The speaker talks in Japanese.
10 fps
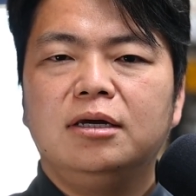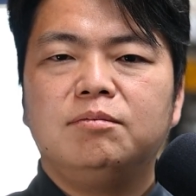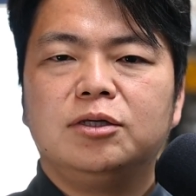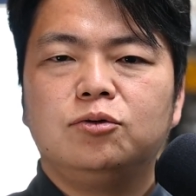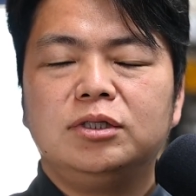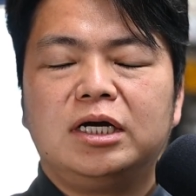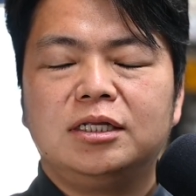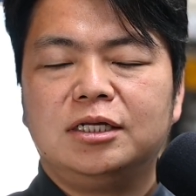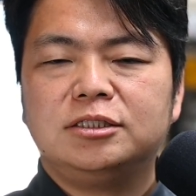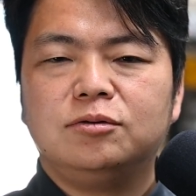まあ、そういった
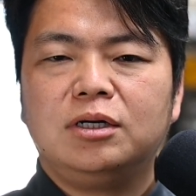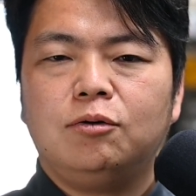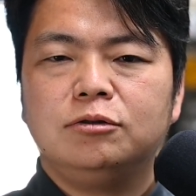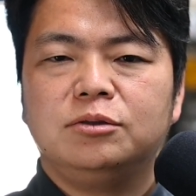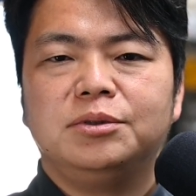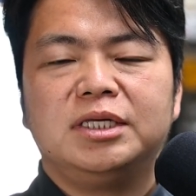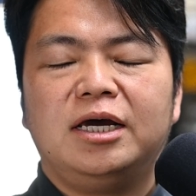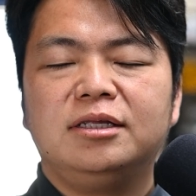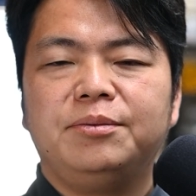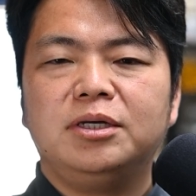方たちの顔を潰さ
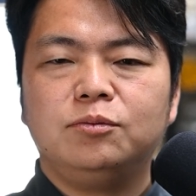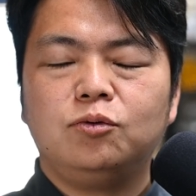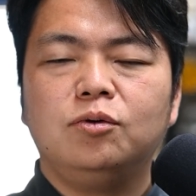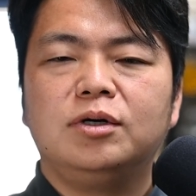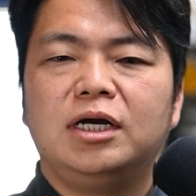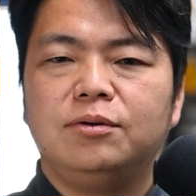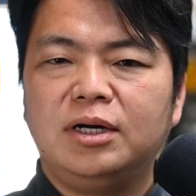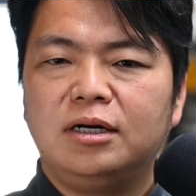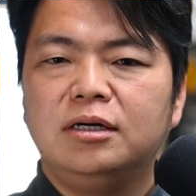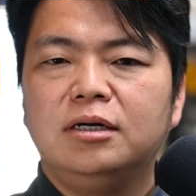ないためにも今回
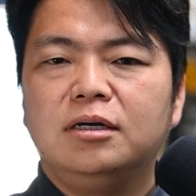は